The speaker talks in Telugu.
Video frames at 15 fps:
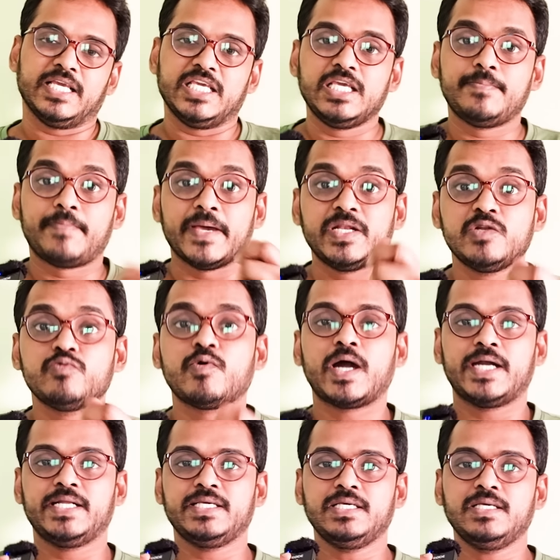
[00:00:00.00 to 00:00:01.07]
ఈ పెన్ను
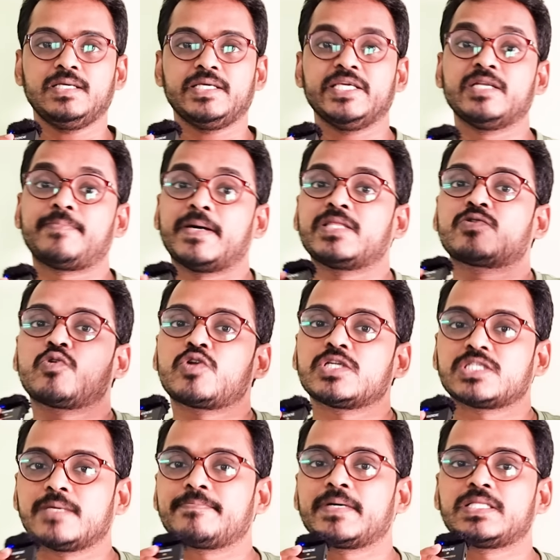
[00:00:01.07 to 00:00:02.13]
వాడి ఈయన పది కోట్లు
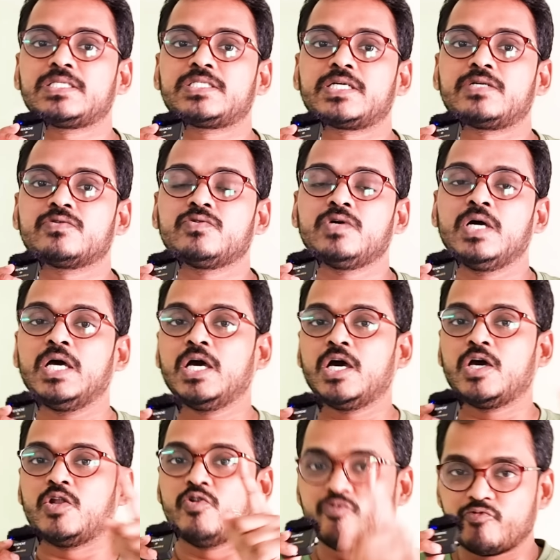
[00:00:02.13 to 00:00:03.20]
సంపాదించాడు
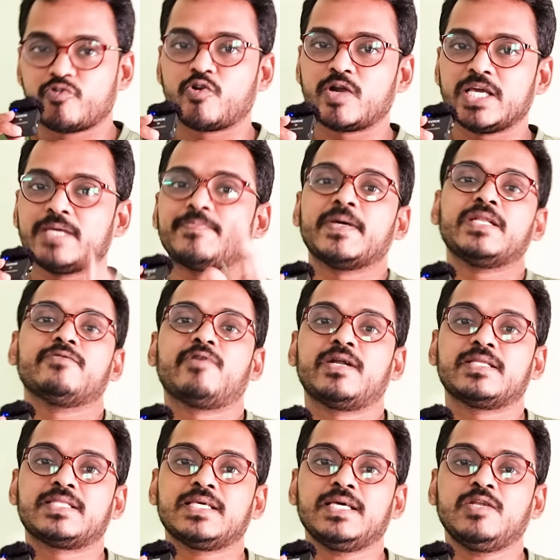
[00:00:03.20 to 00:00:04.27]
నువ్వు కూడా ఈ పెన్ను
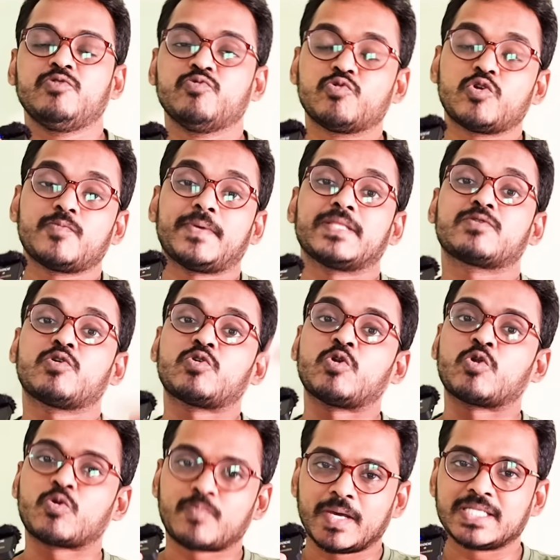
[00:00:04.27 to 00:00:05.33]
వాడితే నువ్వు కూడా పది కోట్ల
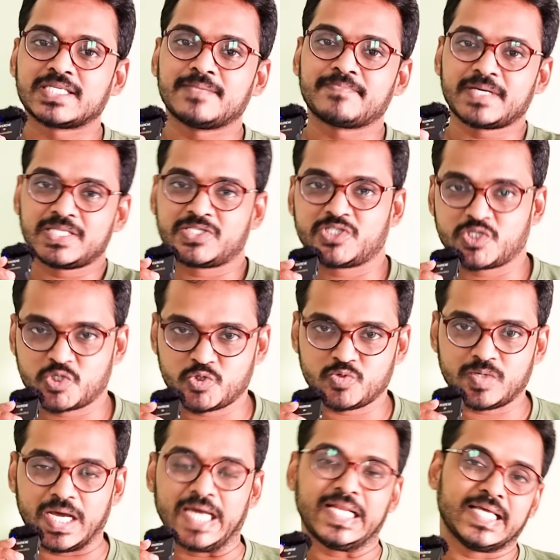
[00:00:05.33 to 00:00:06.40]
రూపాయలు సంపాదించవచ్చు
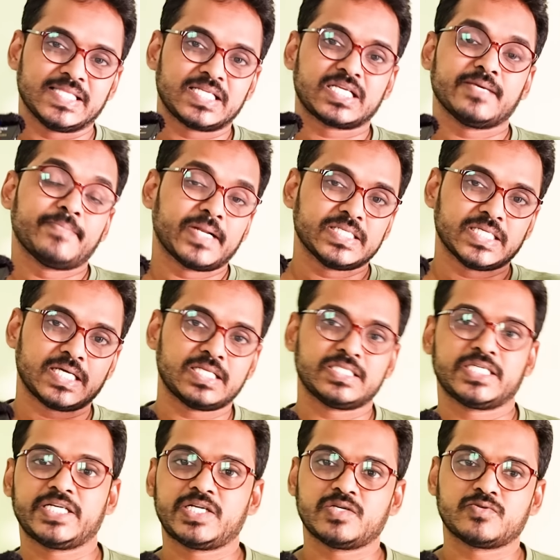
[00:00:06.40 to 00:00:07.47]
అని అందరికీ ప్రచారం
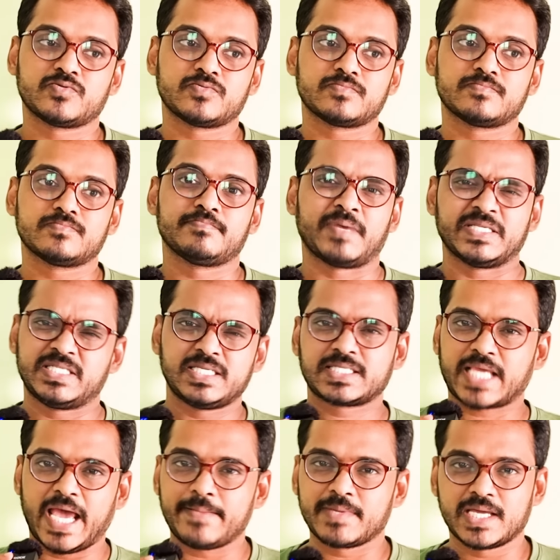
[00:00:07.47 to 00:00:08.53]
చేయటం పచ్చి
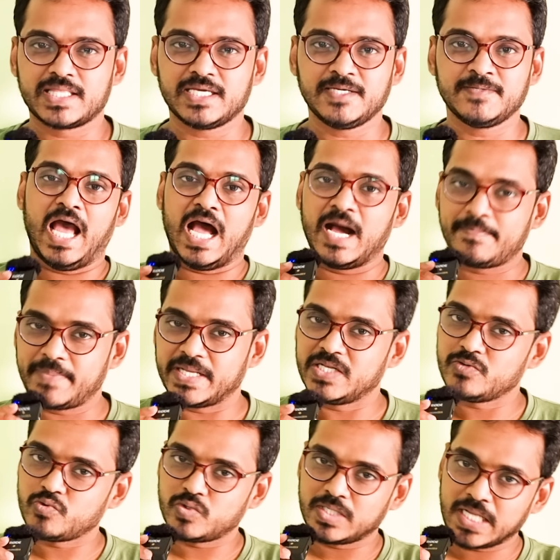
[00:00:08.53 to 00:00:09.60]
స్కామ్ కదా ఆ
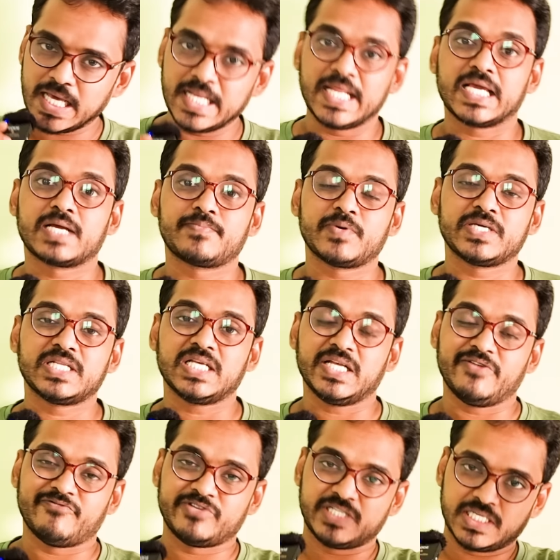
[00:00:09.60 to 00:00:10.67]
పెన్ను ఉన్నా లేకపోయినా
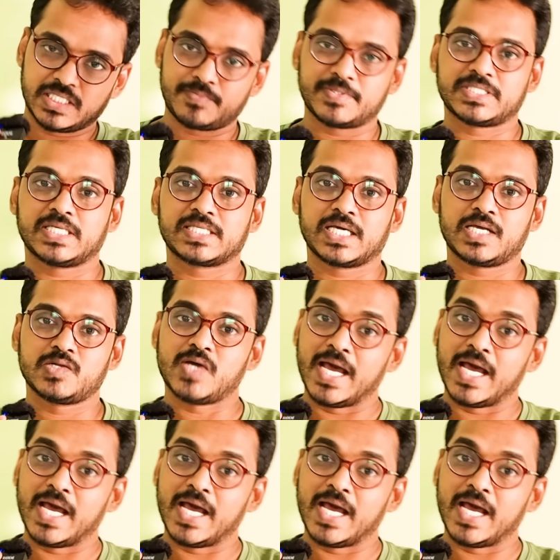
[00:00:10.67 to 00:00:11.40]
విజేంద్ర ప్రసాద్ గారు